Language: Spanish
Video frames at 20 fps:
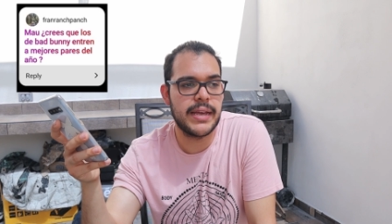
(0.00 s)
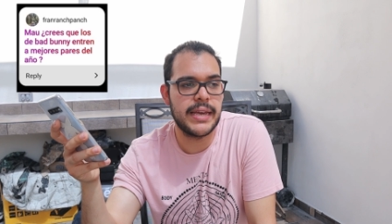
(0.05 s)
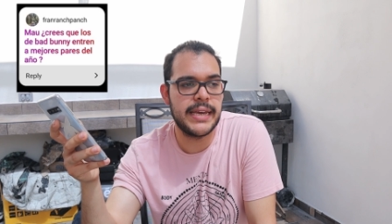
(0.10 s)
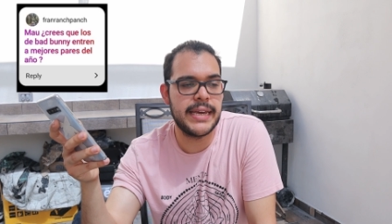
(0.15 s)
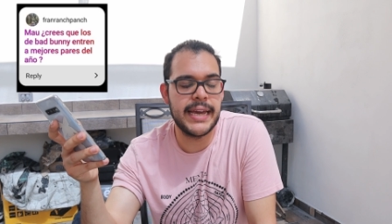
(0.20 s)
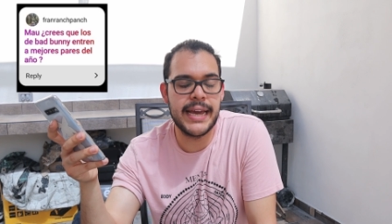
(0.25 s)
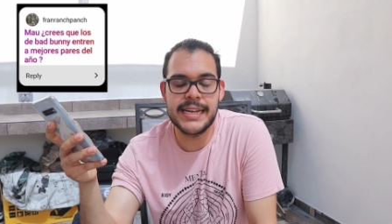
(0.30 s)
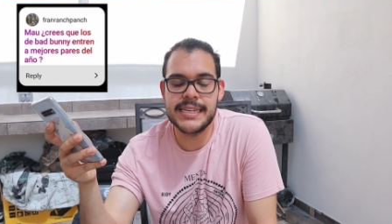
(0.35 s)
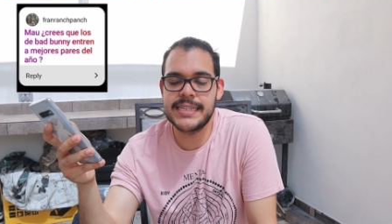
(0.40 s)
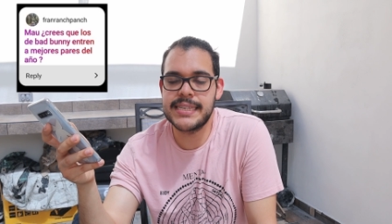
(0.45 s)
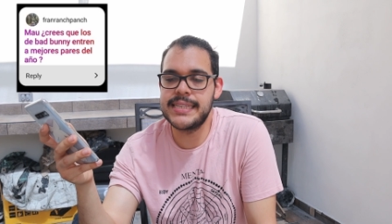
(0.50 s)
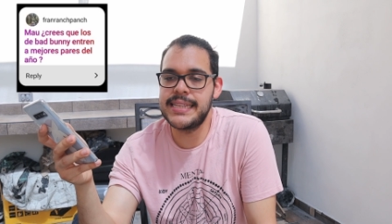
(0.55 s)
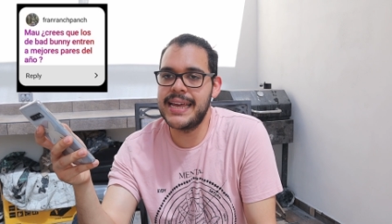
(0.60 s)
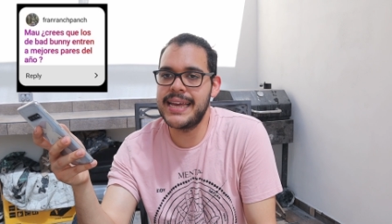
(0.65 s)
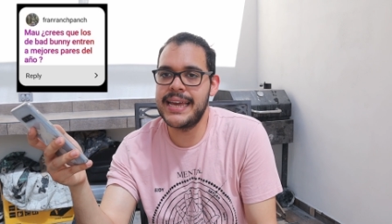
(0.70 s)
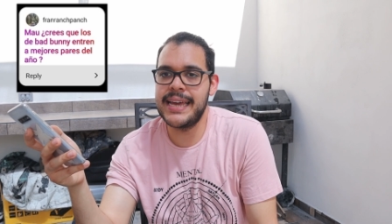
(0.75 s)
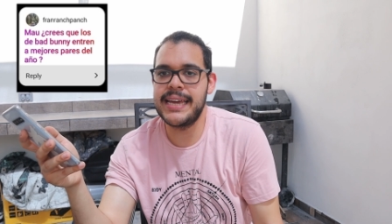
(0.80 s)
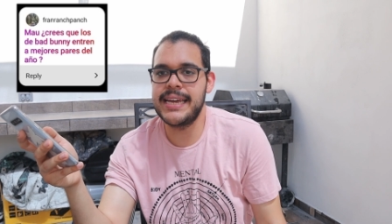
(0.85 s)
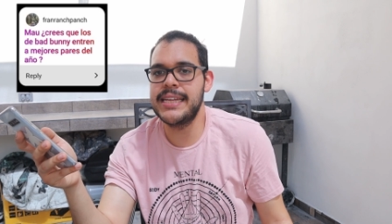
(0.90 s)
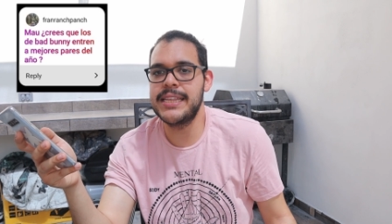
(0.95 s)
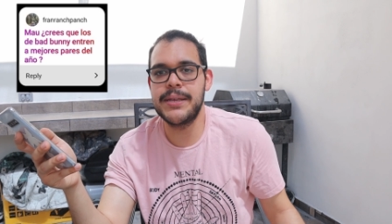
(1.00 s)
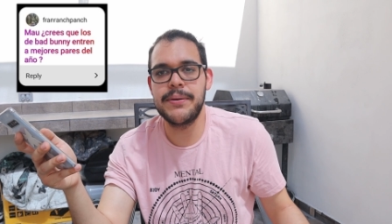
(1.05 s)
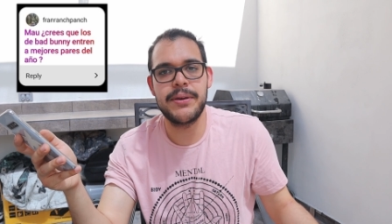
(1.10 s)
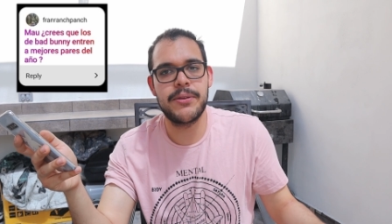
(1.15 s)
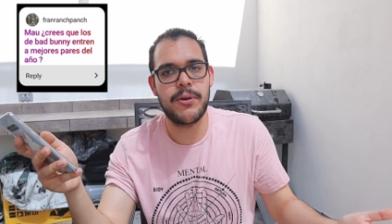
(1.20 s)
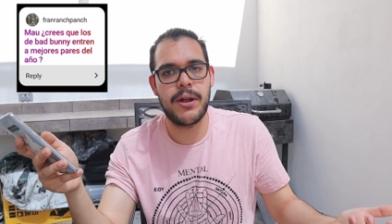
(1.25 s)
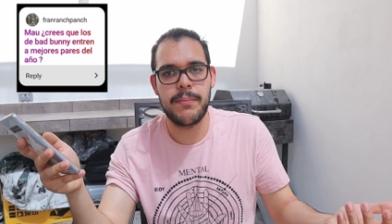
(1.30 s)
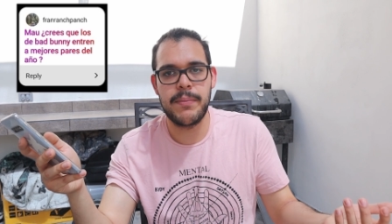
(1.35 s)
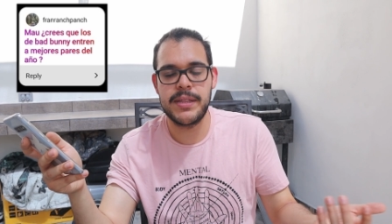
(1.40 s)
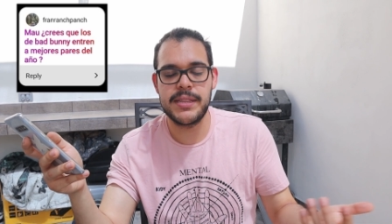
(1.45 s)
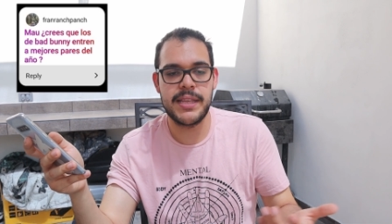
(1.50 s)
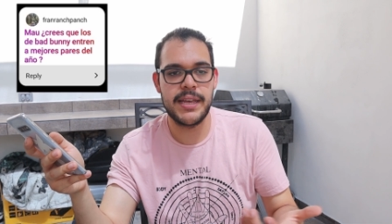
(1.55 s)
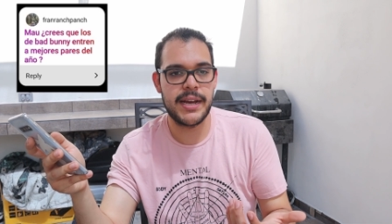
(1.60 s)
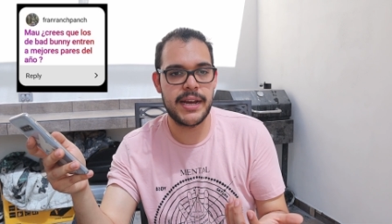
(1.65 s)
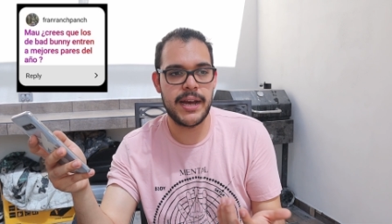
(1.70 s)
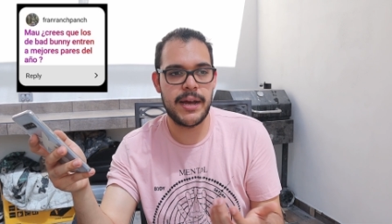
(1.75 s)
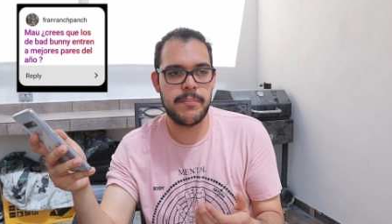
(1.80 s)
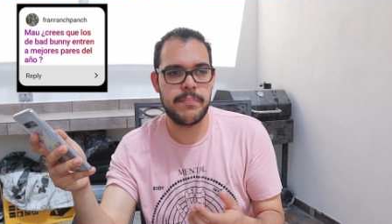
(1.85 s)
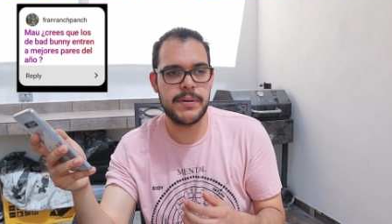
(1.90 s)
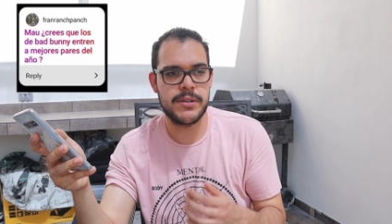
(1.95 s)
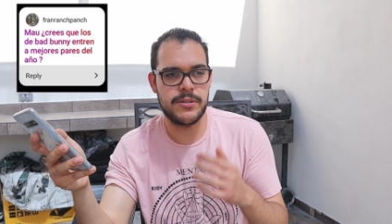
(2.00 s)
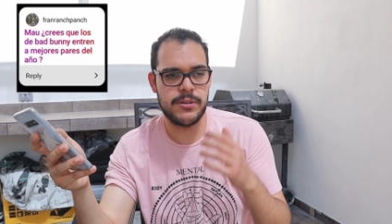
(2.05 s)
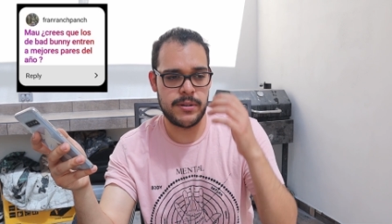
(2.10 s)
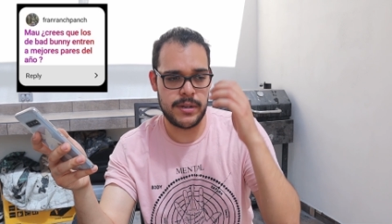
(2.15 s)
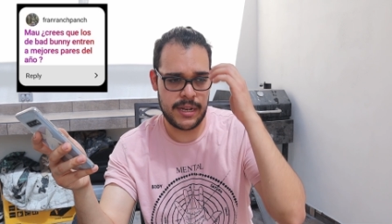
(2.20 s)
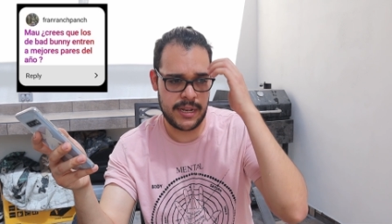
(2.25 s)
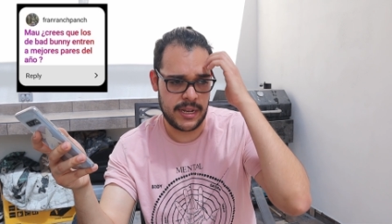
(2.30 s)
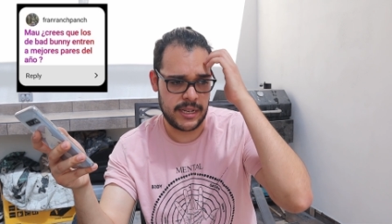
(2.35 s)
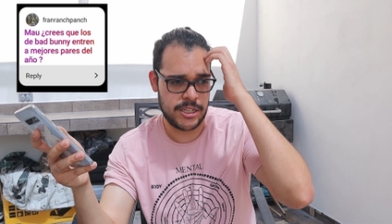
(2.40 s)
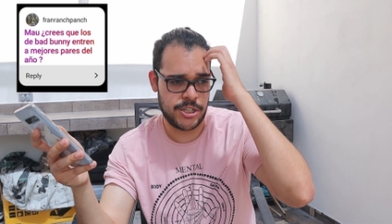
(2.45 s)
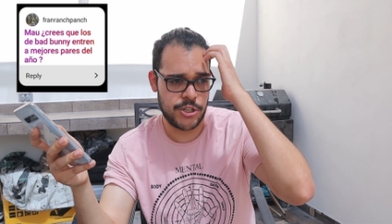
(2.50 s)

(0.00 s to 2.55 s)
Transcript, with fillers: y es de individualmente de cada persona.